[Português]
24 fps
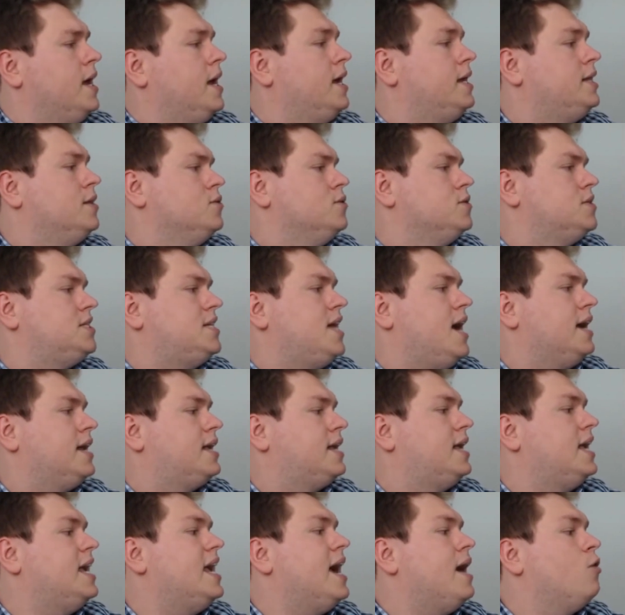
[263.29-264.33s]
Então, se
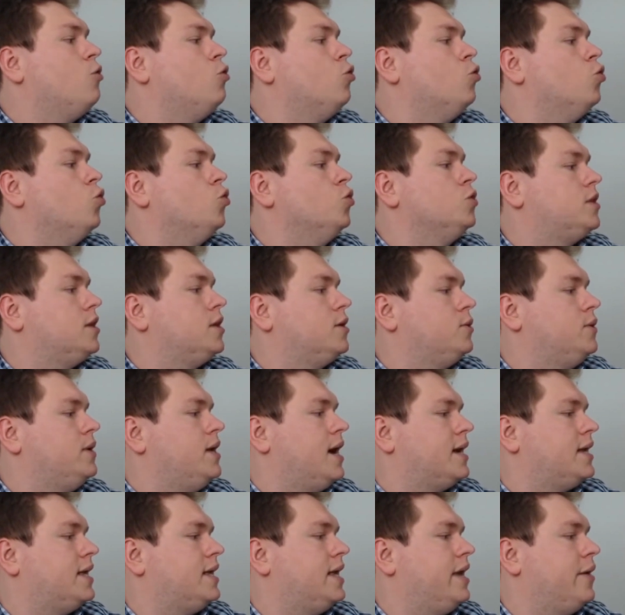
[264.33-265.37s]
aqui é o útero e
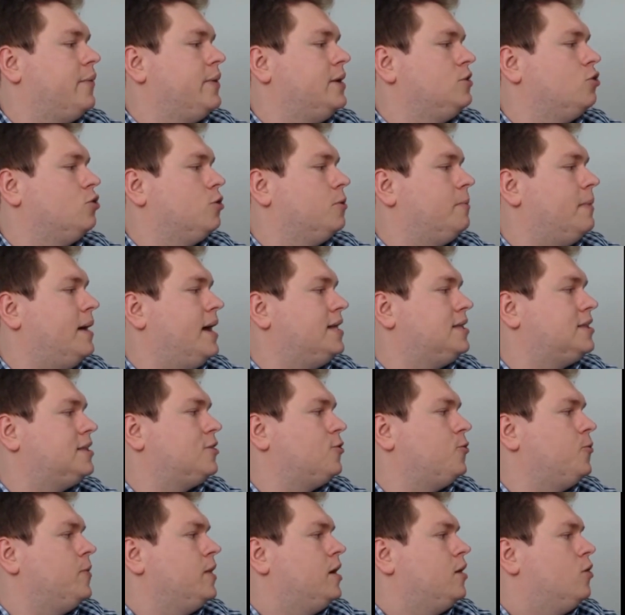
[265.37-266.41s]
aqui é o
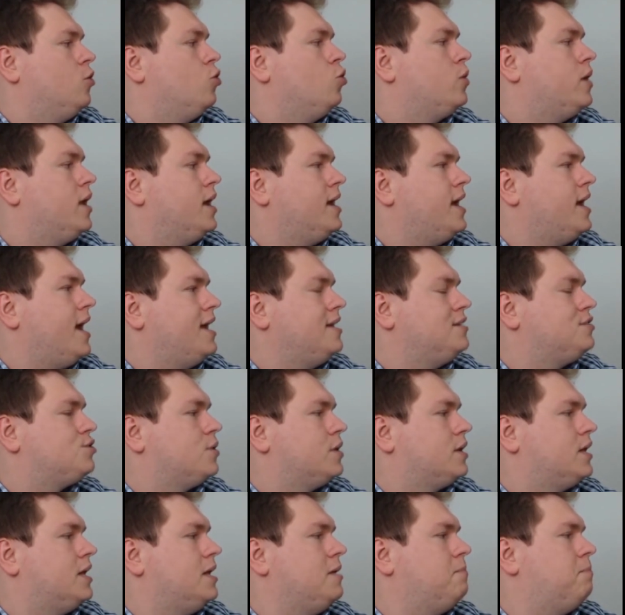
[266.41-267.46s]
endométrio, o que, que é isso
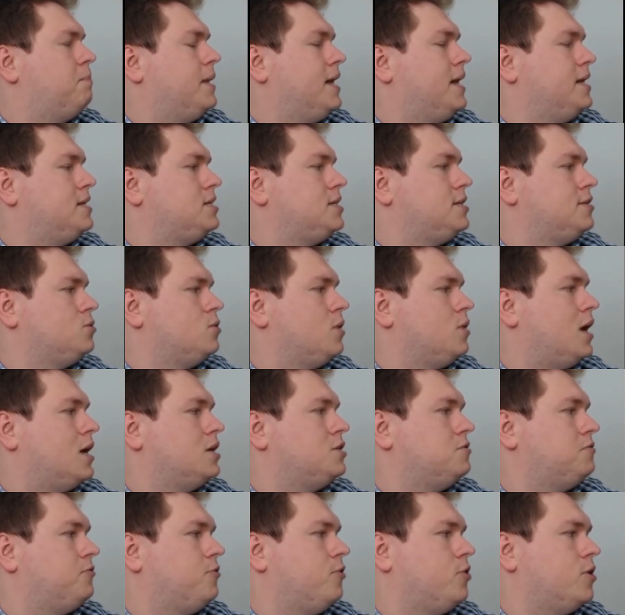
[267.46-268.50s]
aqui pretinho do lado
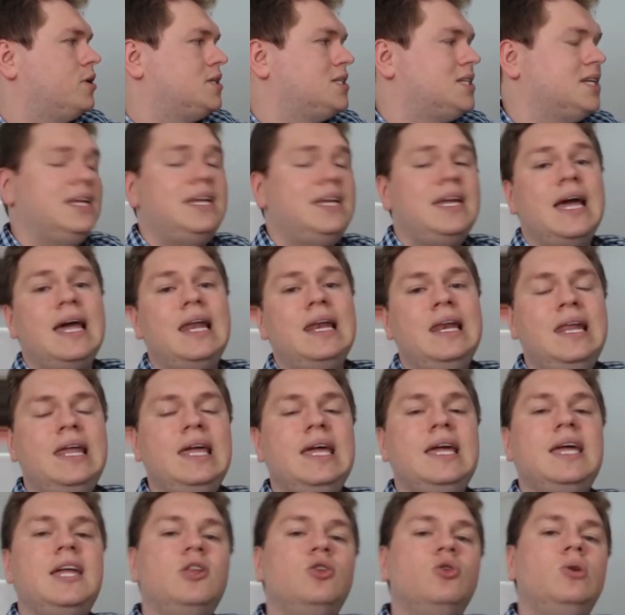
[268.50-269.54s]
de fora? Isso aqui é
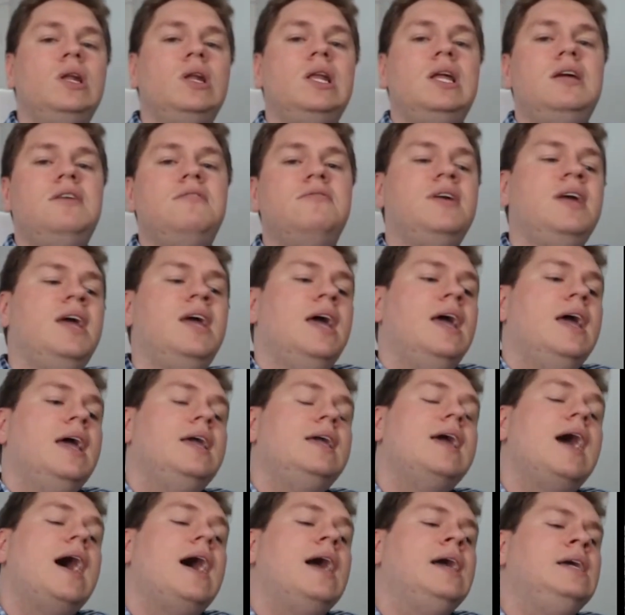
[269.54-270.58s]
líquido livre.
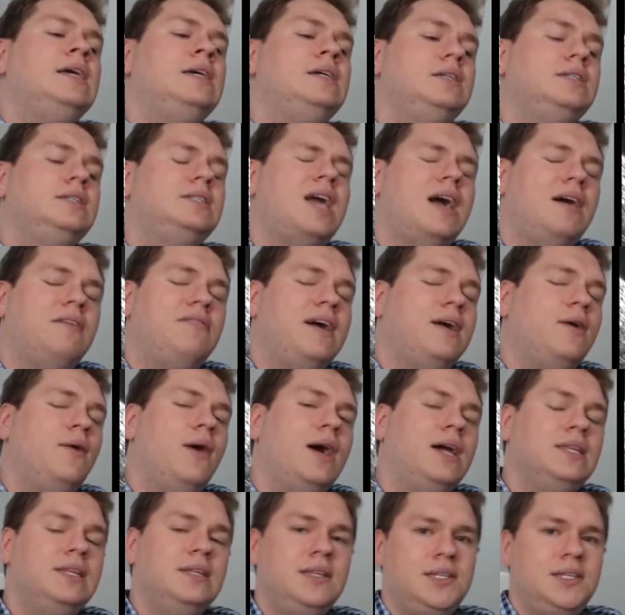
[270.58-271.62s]
E aí já vai
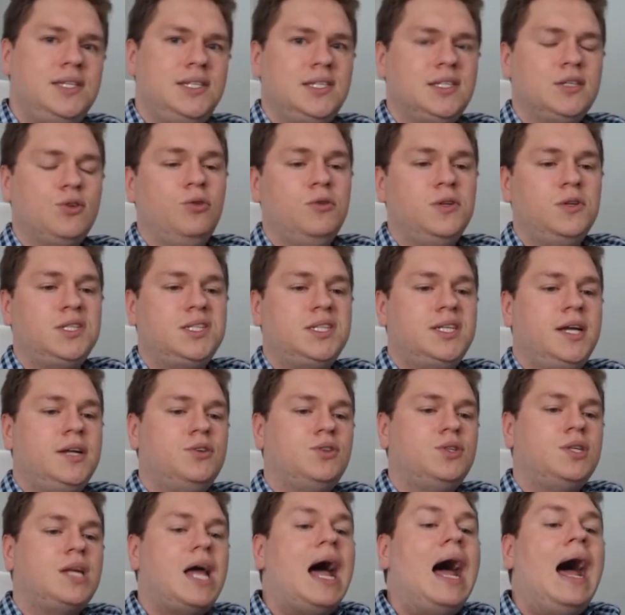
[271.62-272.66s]
guardando esses
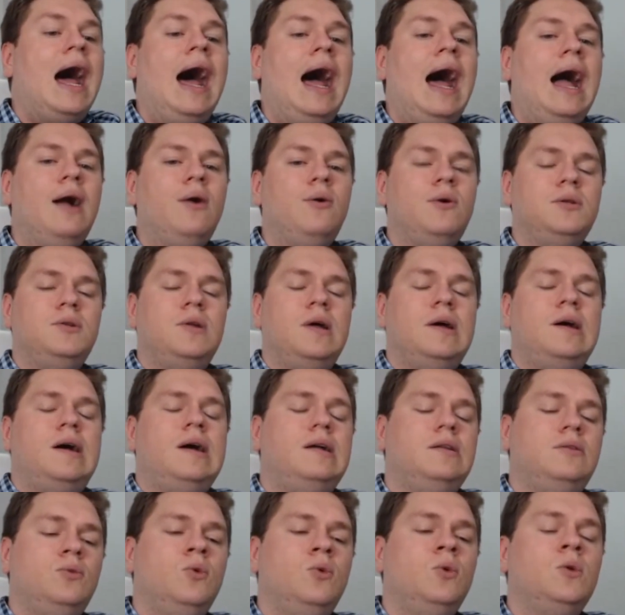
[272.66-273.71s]
conceitos. A água
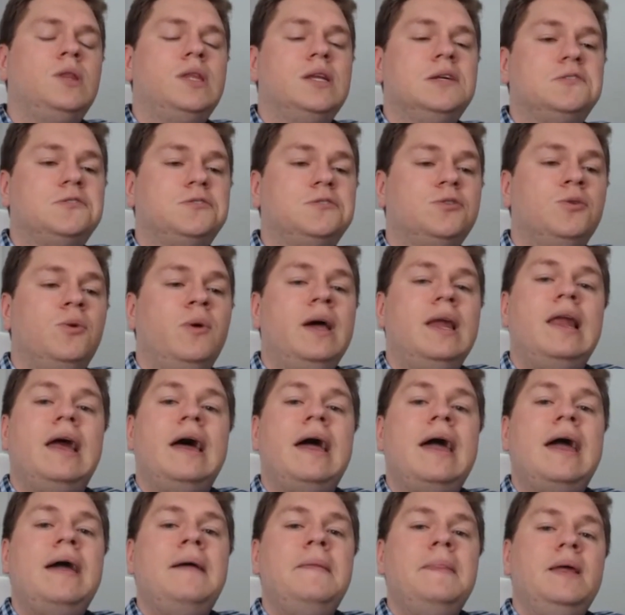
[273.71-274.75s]
na, no ultrassom
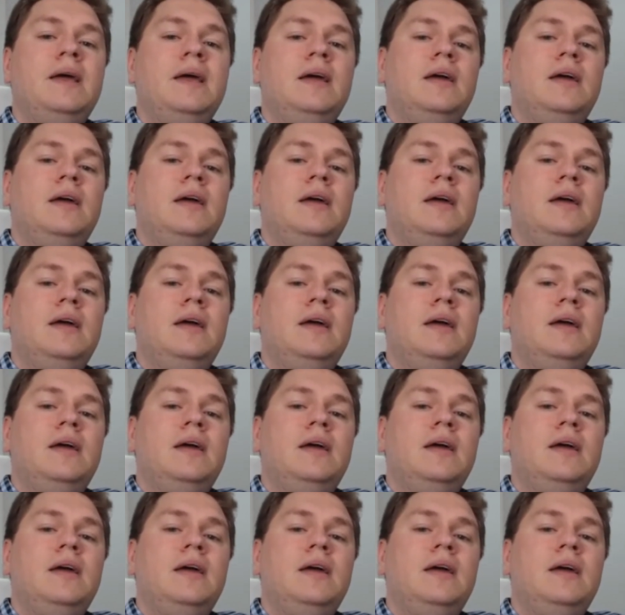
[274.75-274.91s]
ela é